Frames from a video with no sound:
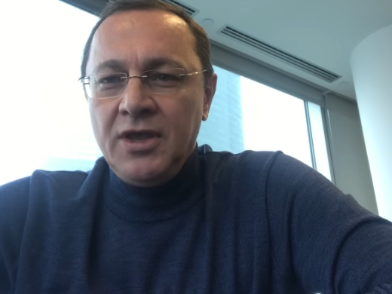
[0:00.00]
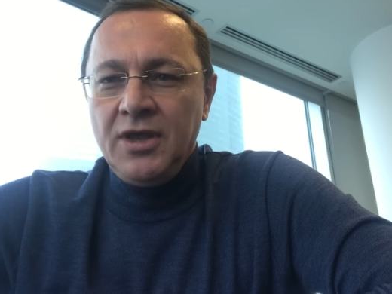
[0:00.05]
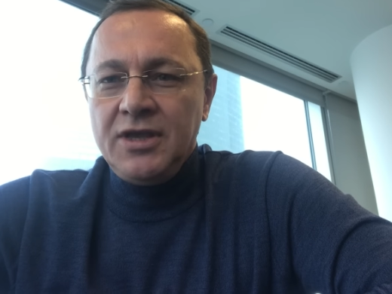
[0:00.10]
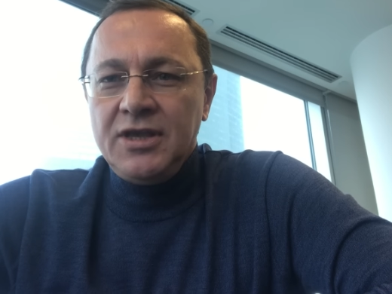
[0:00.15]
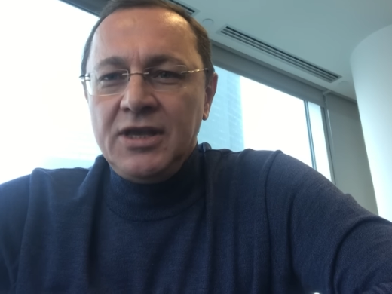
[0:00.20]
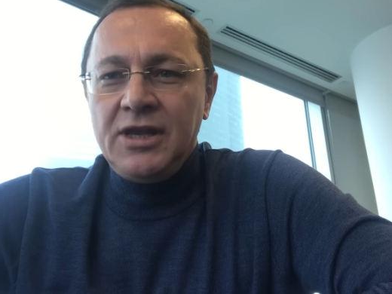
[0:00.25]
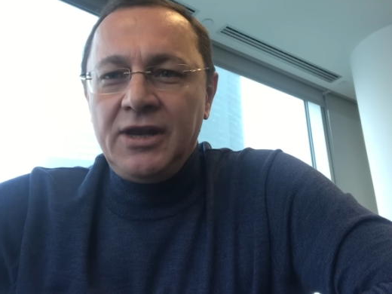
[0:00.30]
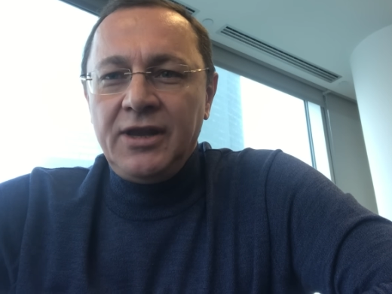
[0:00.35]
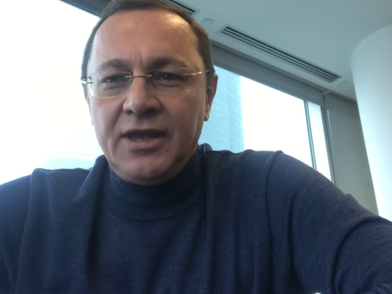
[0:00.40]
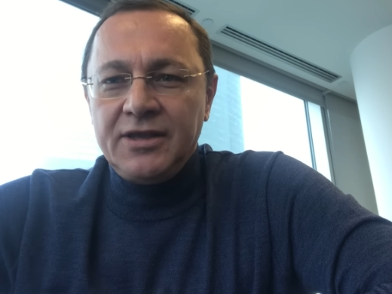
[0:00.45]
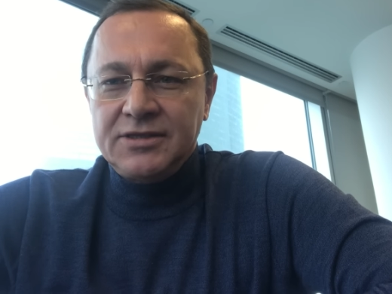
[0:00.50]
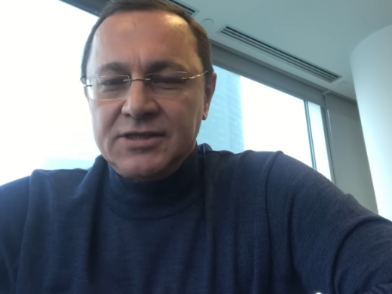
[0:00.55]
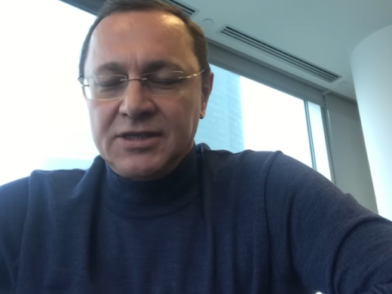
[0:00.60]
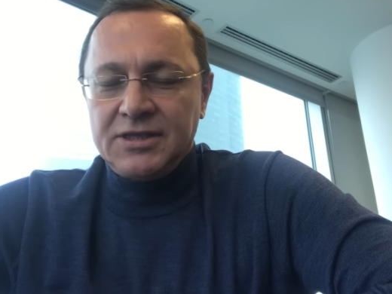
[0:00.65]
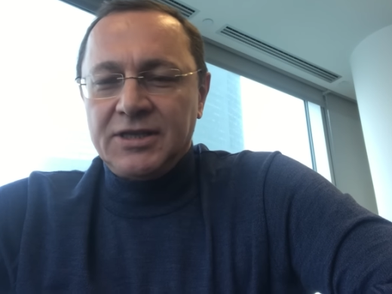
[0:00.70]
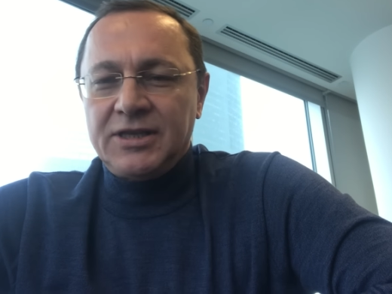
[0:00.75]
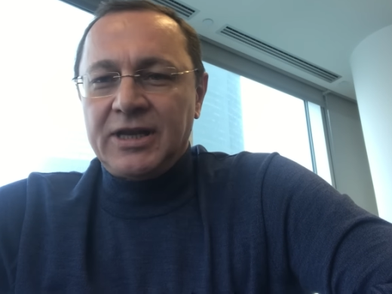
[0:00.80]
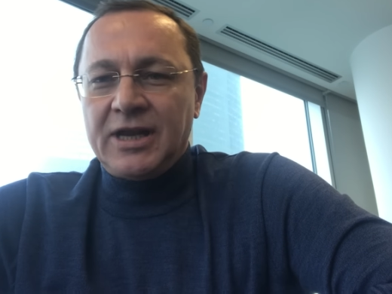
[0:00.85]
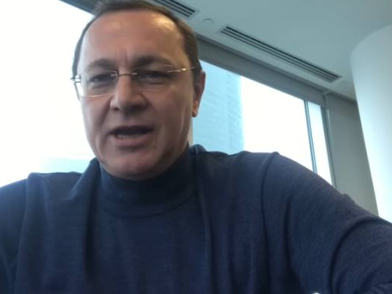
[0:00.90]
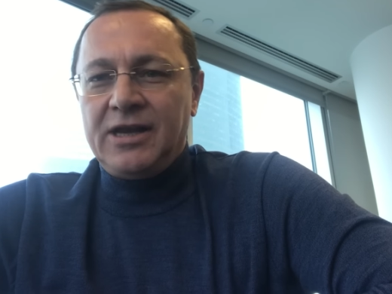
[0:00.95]
Или
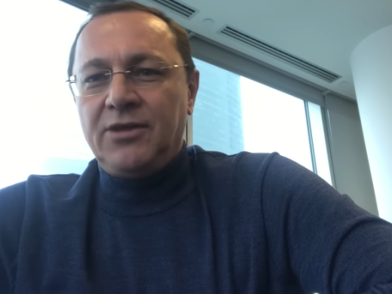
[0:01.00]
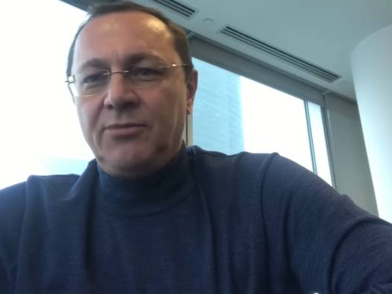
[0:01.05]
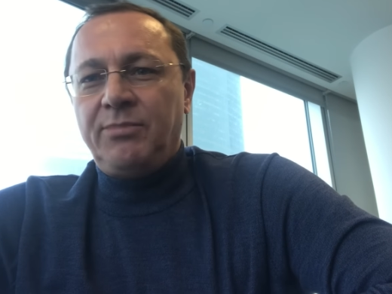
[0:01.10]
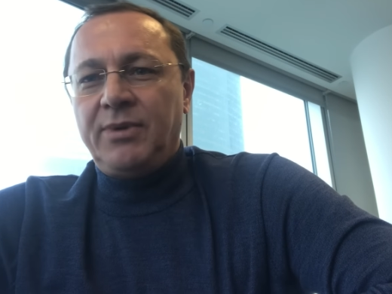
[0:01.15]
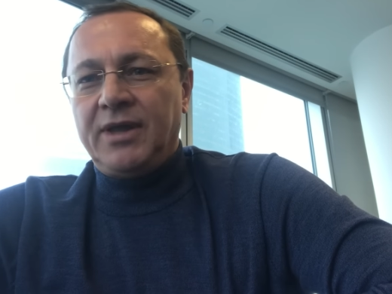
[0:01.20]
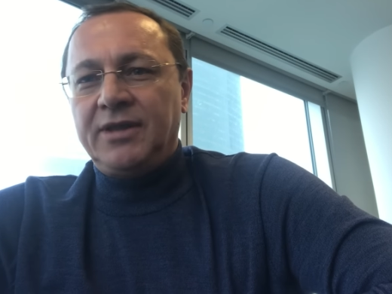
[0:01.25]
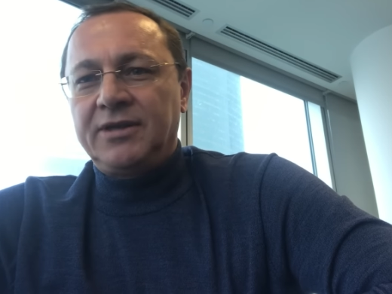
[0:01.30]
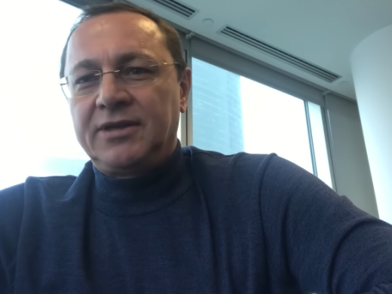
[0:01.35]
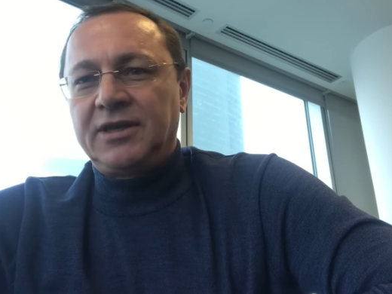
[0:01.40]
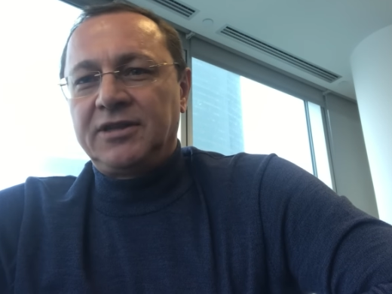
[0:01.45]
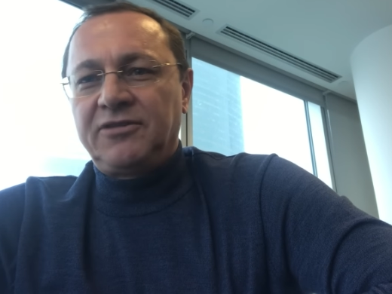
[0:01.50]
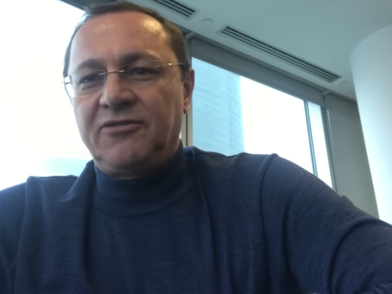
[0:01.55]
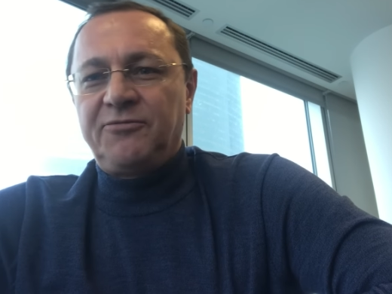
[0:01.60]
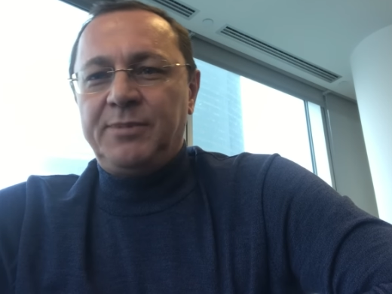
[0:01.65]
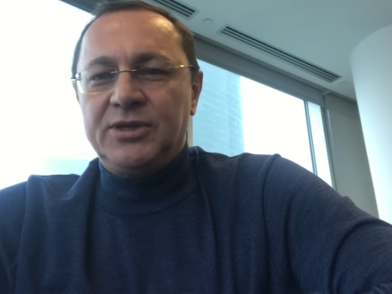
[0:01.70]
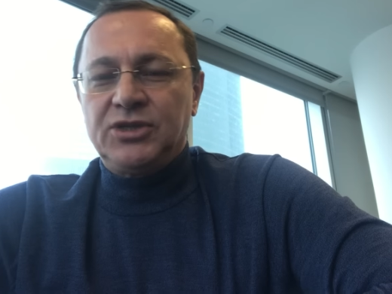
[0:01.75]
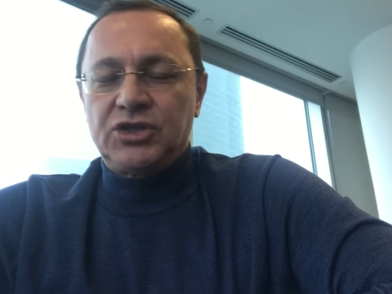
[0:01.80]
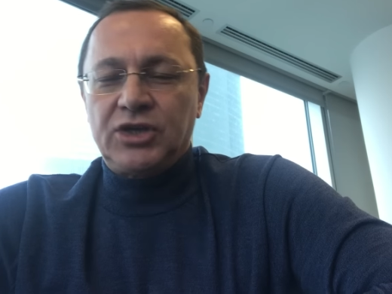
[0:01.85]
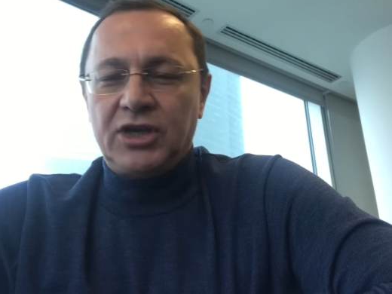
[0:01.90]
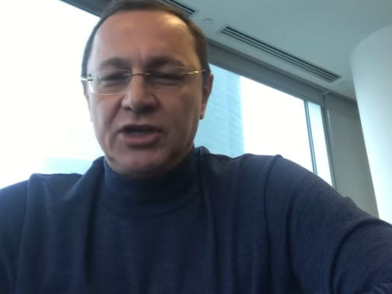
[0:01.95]
Центральный банк банк это в
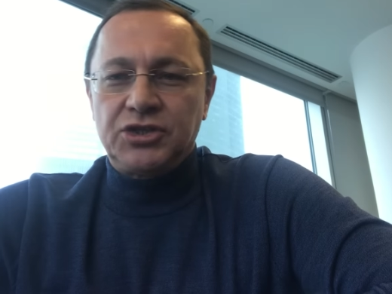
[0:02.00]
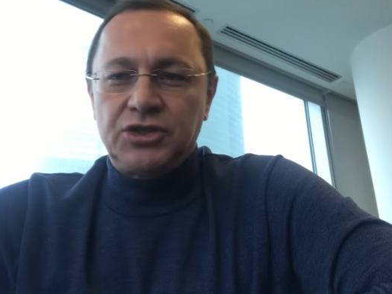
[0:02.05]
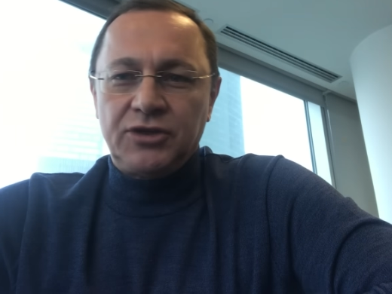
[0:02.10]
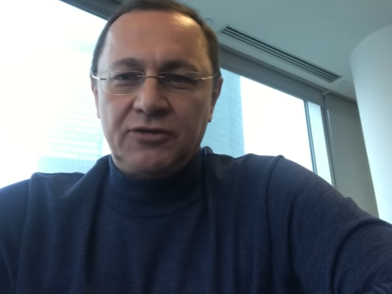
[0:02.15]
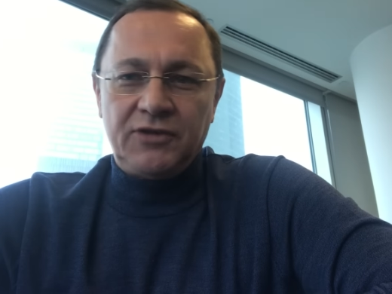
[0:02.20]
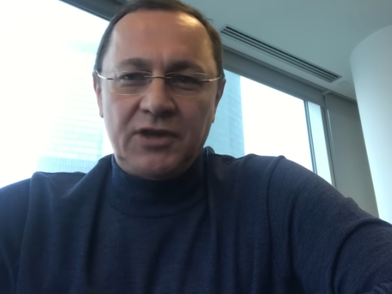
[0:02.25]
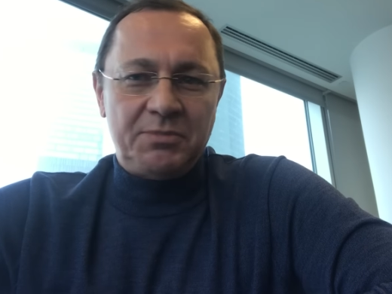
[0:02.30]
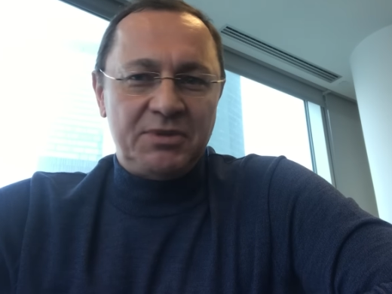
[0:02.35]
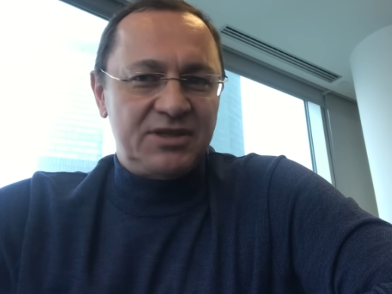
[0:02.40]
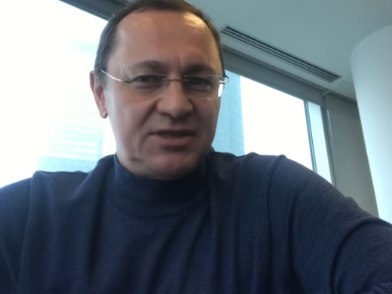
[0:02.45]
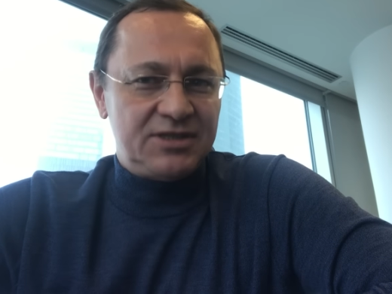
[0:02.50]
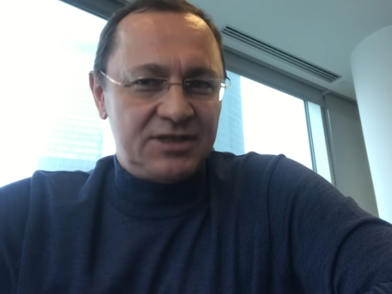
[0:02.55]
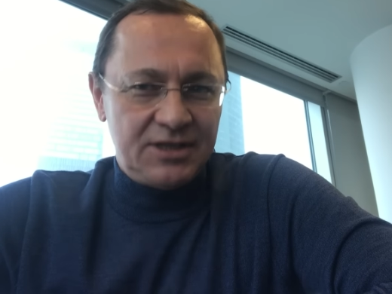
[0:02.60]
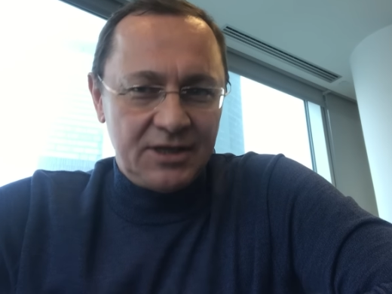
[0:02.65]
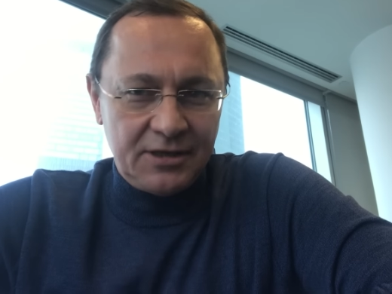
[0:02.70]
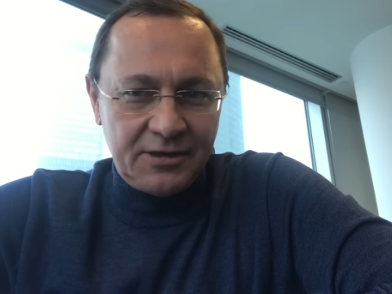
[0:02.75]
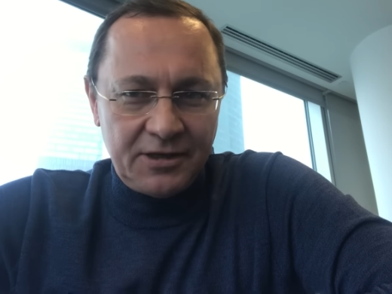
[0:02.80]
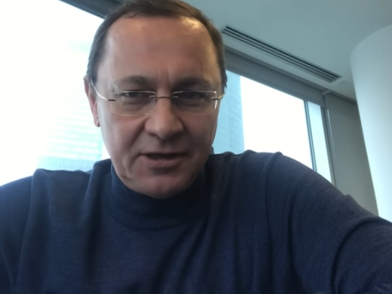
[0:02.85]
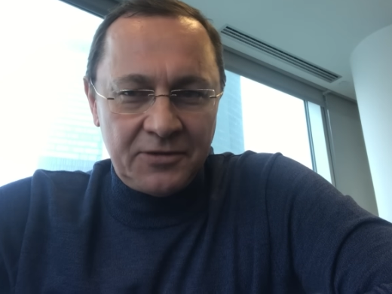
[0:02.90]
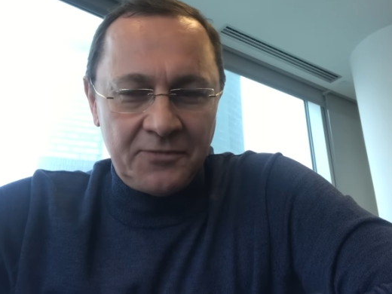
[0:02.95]
ближайшее время
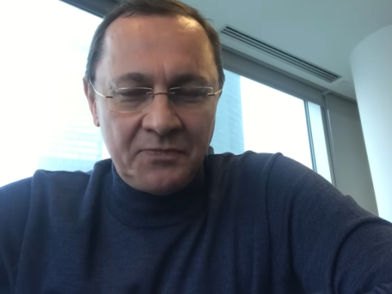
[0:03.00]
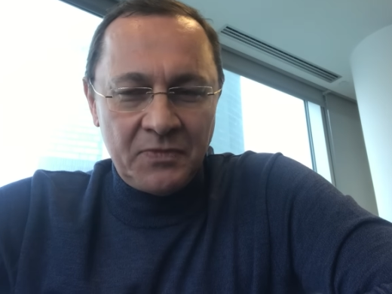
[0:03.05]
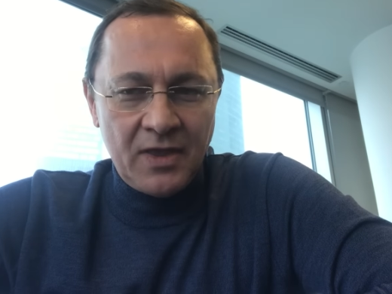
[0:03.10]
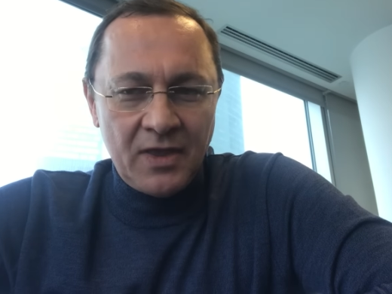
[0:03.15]
сделает,